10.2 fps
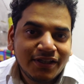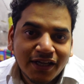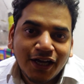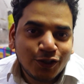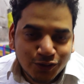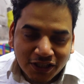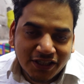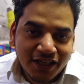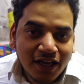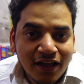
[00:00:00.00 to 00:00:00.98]
दिक्कत हो
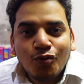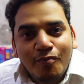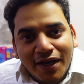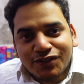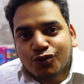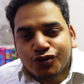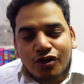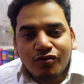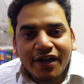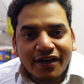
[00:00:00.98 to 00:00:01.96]
सकती है तो मैं सोच
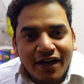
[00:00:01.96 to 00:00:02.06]
रहा हूँ एक